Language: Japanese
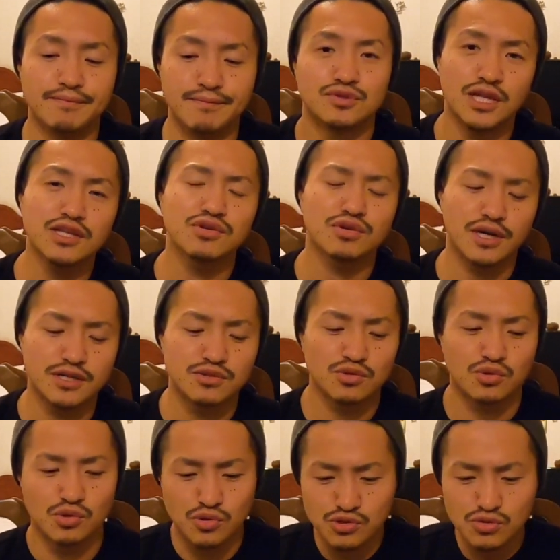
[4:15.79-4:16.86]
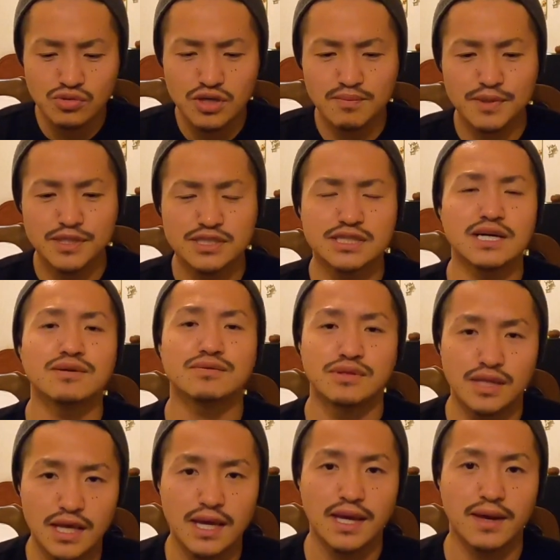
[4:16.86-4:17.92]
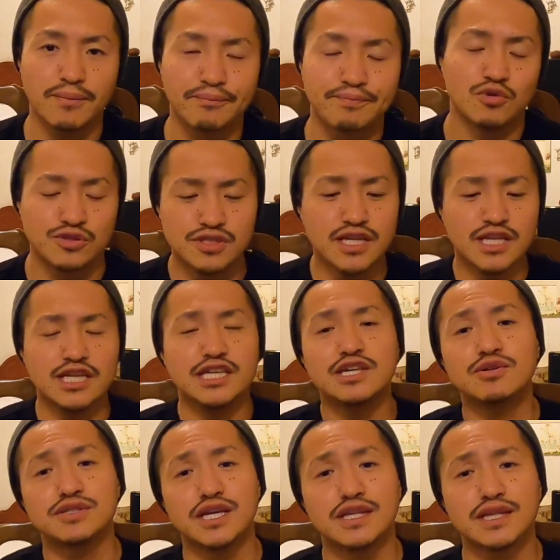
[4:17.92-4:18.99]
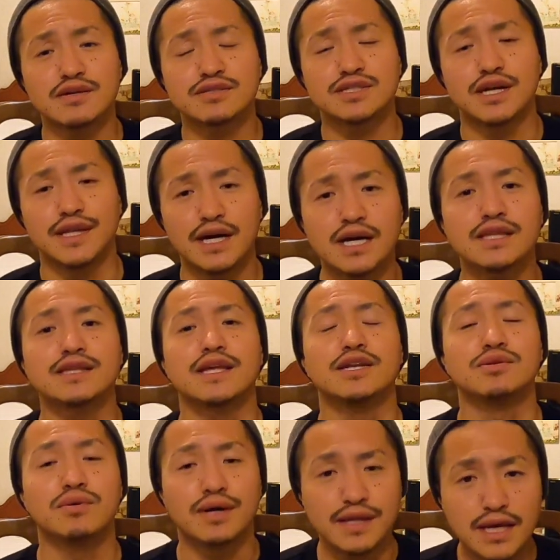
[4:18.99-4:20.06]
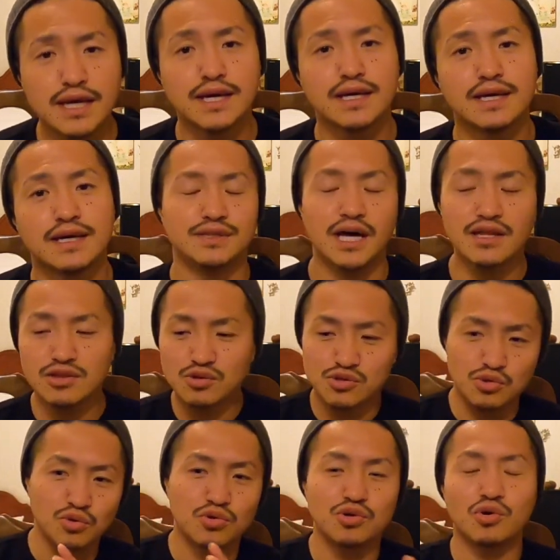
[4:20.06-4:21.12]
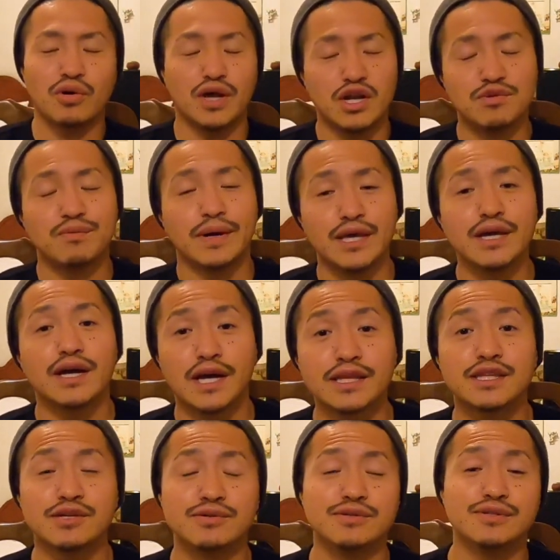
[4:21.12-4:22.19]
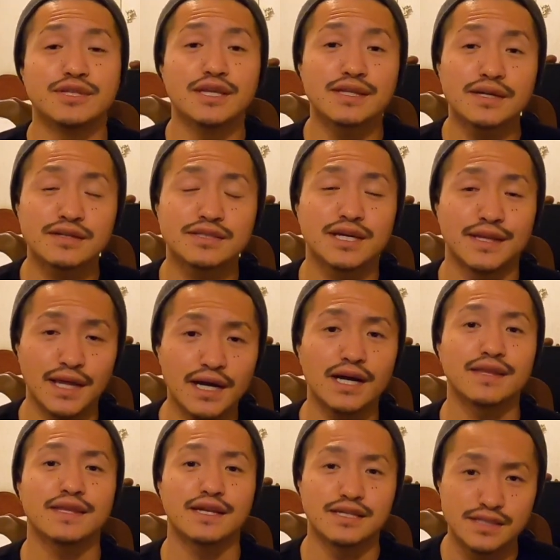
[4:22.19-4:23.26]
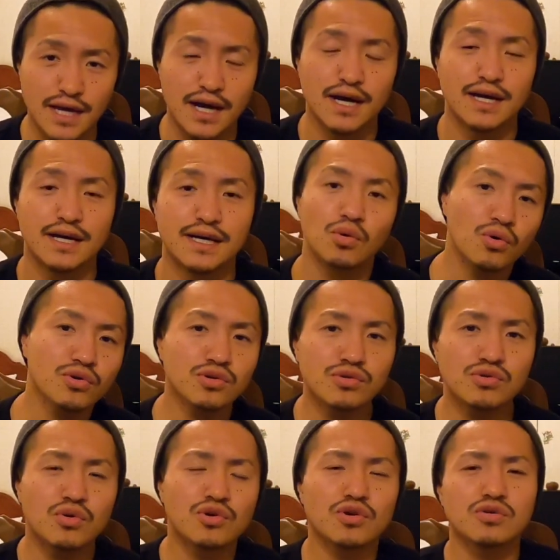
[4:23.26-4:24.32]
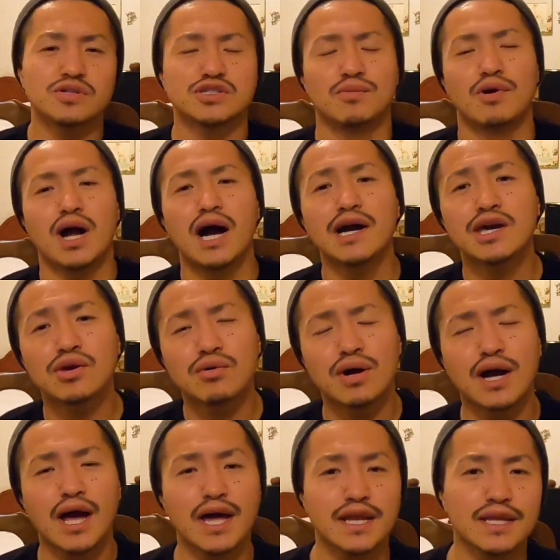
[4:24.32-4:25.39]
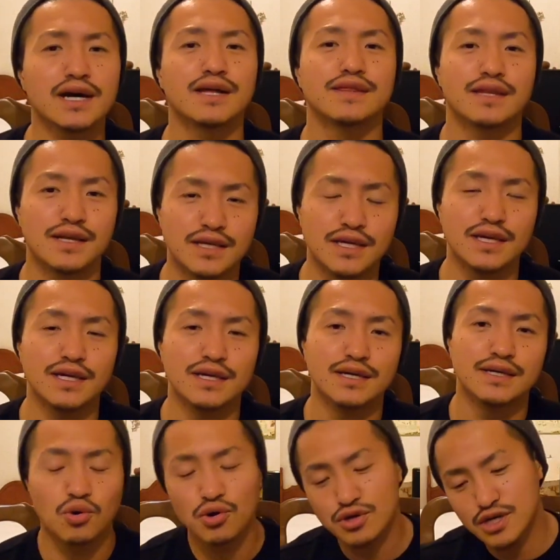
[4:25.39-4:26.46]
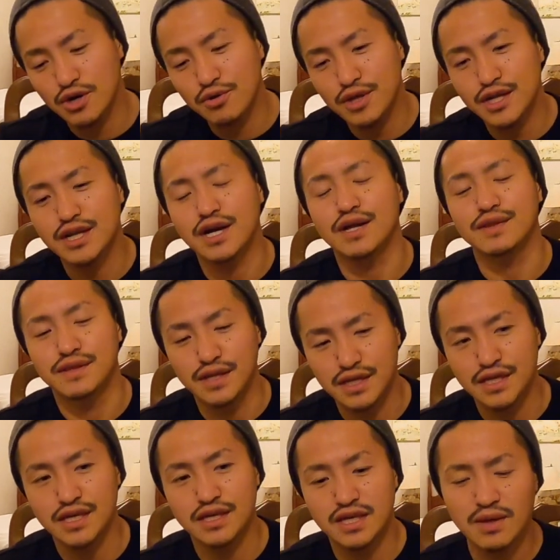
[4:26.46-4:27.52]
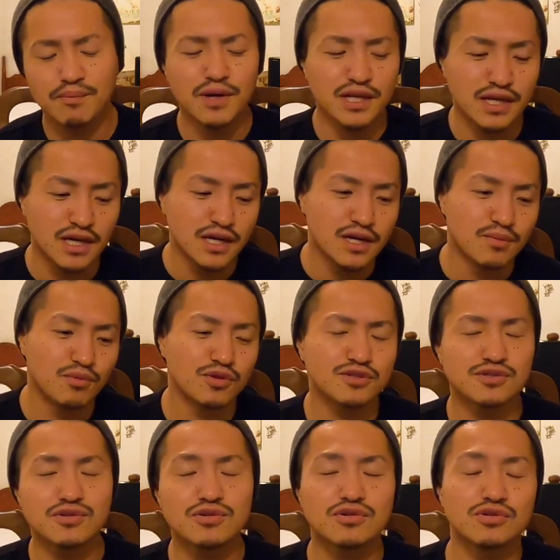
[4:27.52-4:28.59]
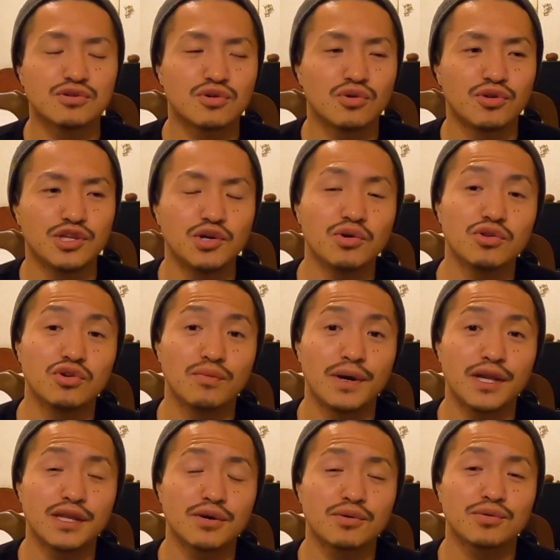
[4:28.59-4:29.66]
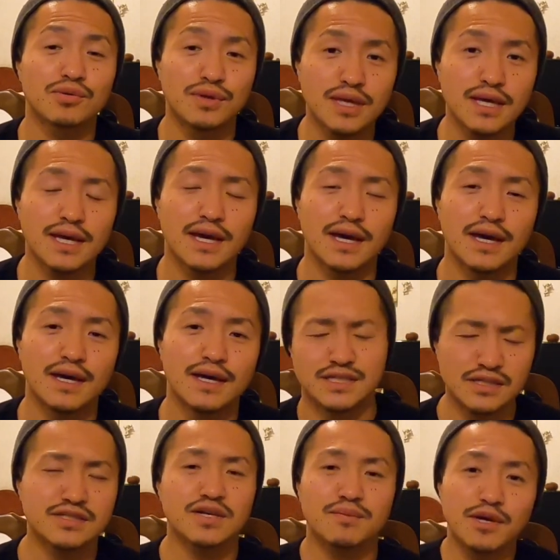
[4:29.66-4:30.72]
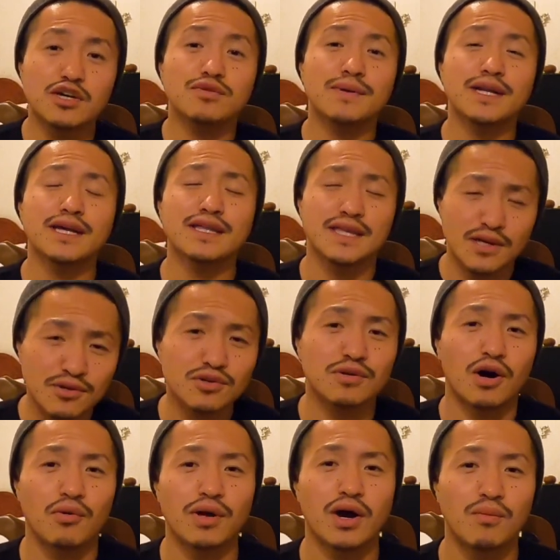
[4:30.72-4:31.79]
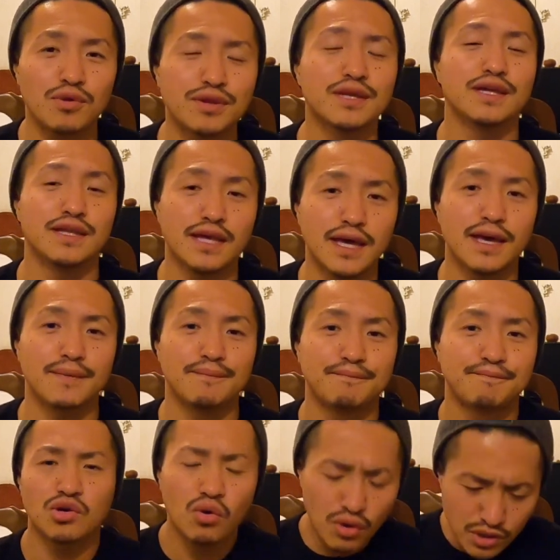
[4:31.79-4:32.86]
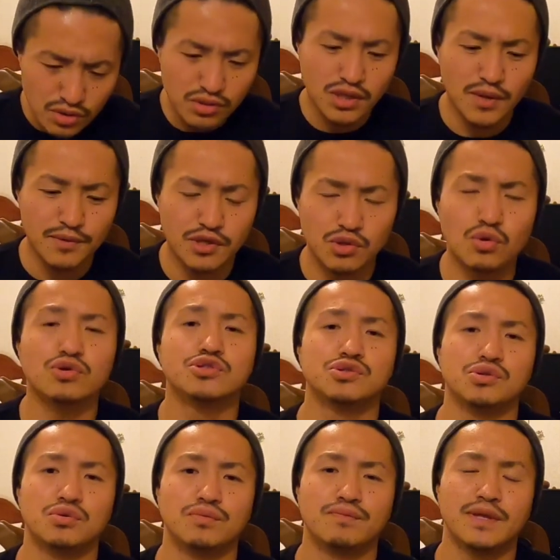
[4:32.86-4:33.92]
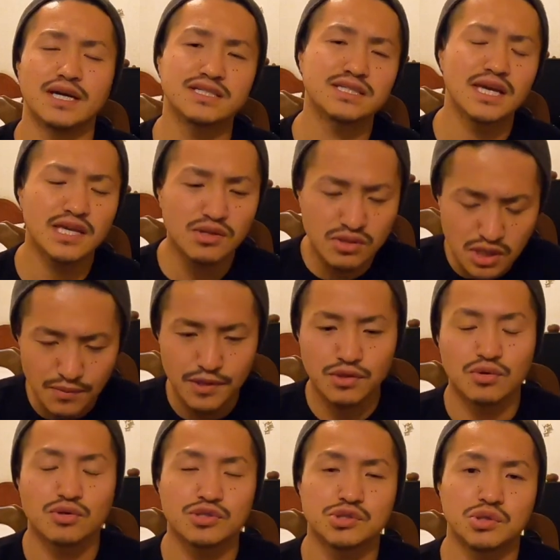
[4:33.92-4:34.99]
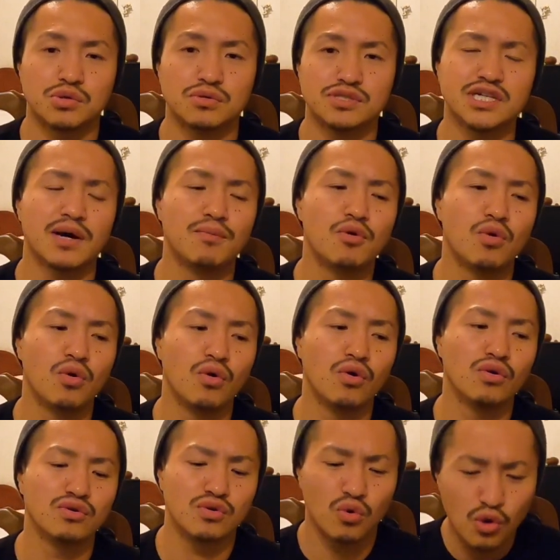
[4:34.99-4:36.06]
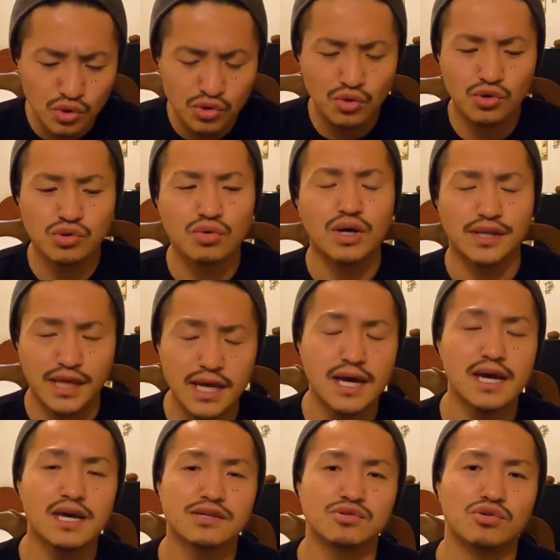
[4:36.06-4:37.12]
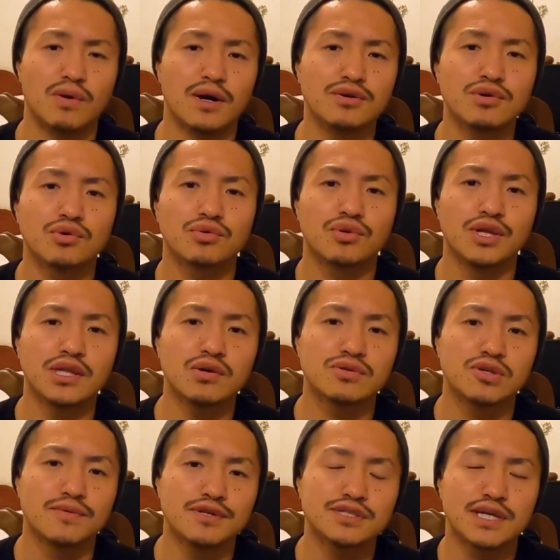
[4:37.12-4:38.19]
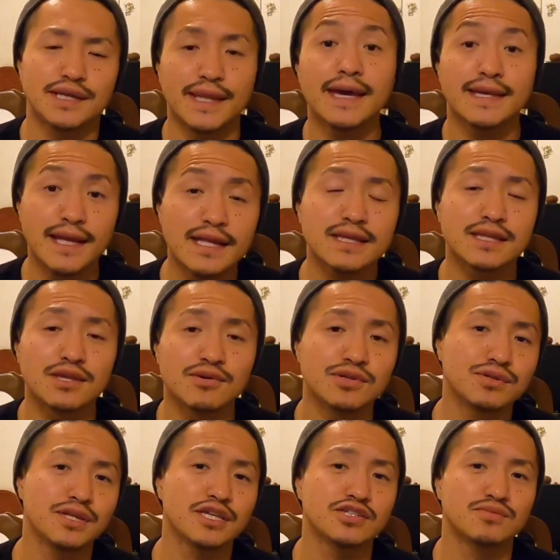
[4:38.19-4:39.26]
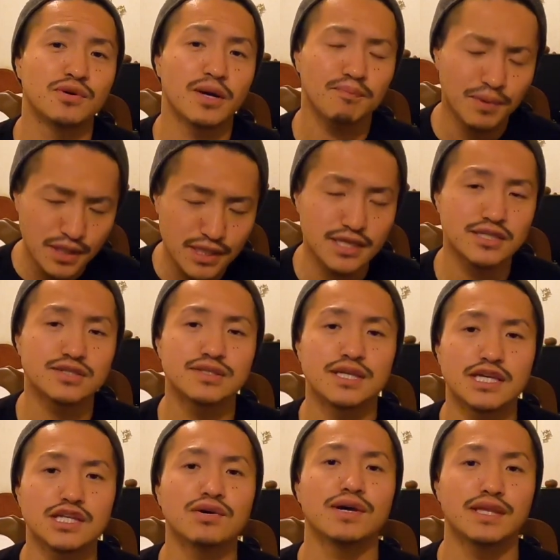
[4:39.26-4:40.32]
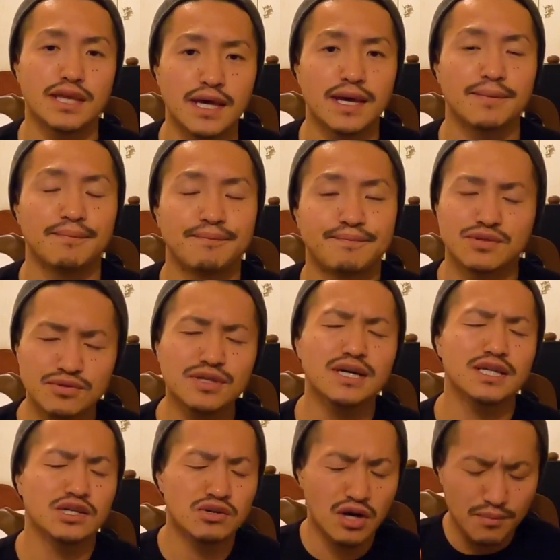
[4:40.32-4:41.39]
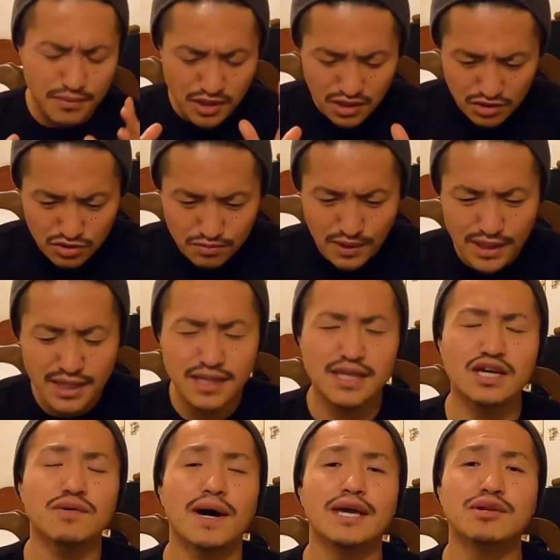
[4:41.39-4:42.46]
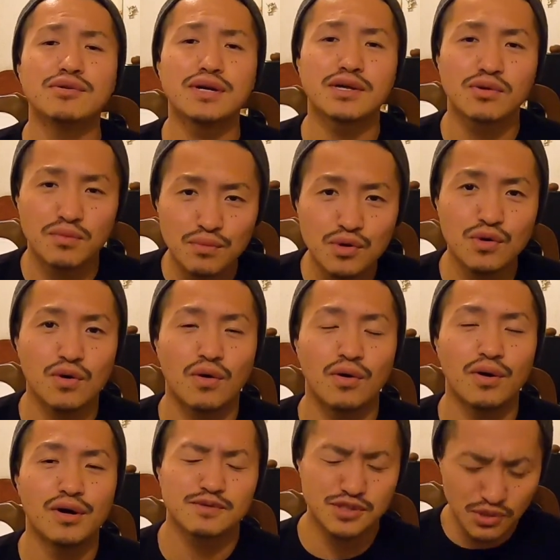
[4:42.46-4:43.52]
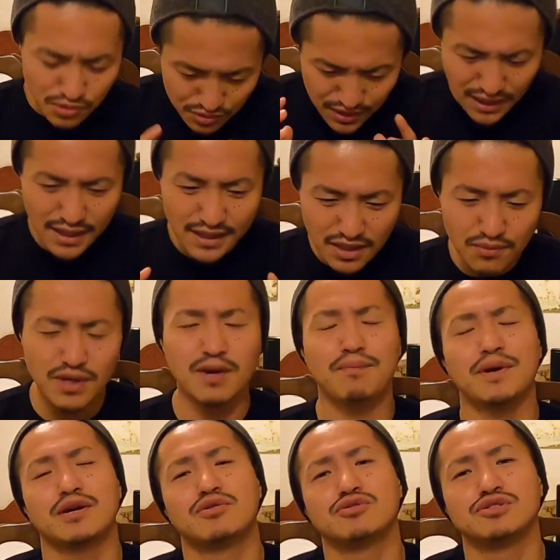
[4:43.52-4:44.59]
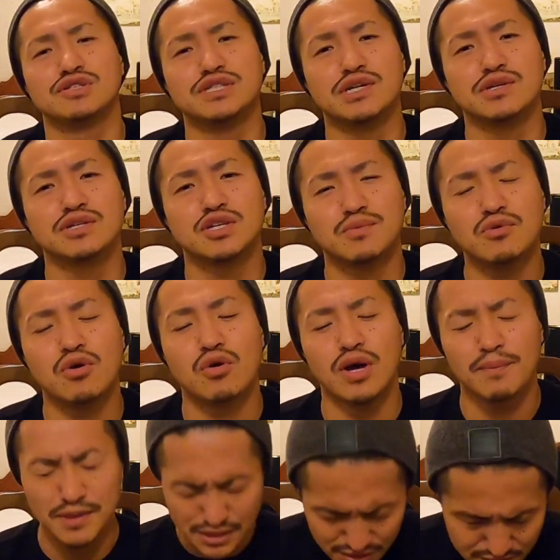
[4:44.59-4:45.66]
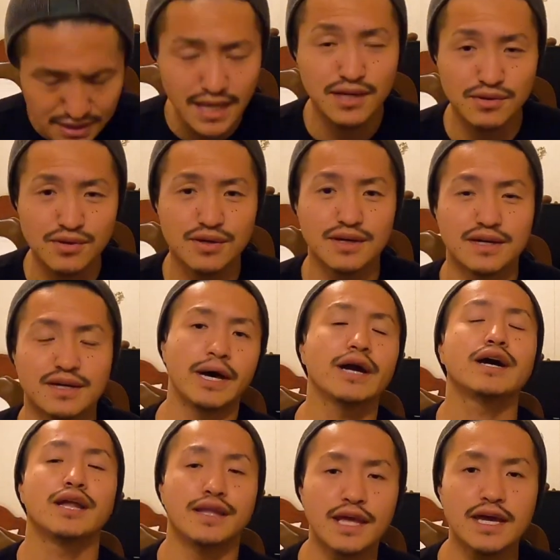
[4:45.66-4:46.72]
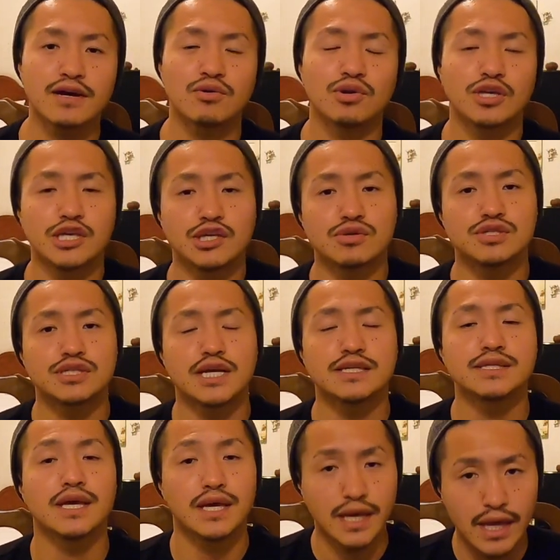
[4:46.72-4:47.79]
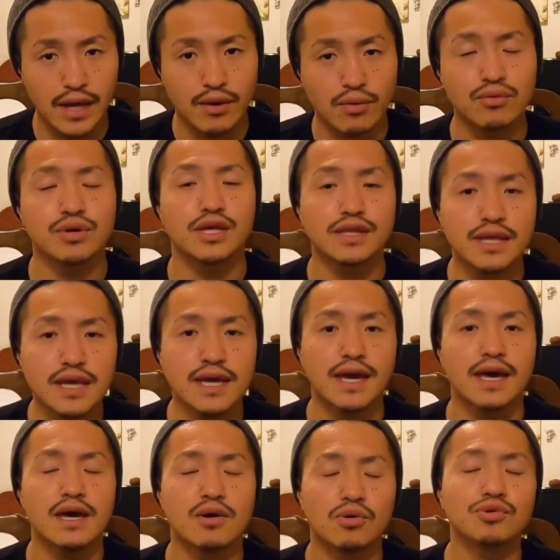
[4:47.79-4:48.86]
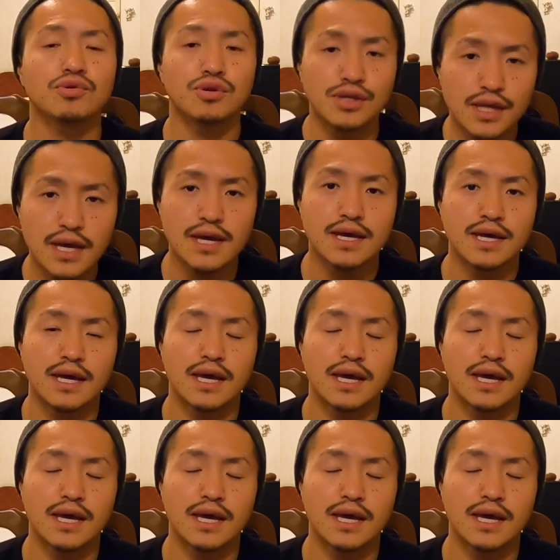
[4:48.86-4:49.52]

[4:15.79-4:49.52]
もう何て言うかなその土壌がやっぱ違うんでもうすでに生きる選択肢がなかったりとかね何の職業を選べばいいかっていう選択肢がなかったりさどういう動きをしても環境は変えれなかったり教育が受けれなかったりやっぱりものすごくこの日本に生まれたことでめちゃくちゃ恵まれてるとは俺は思っていて今日生きるためにどうしよう明日生きるためにどうしようじゃあもう強盗とかねその悪いことに手を染めるしかないなっていう人たちもやっぱり現実的にはいてまあ、その中で日本は恵まれてはいるけどもでもその中でもやっぱり苦しんでる人もやっぱ実際いる前からねこの緊急事態宣言を受けて本当にね、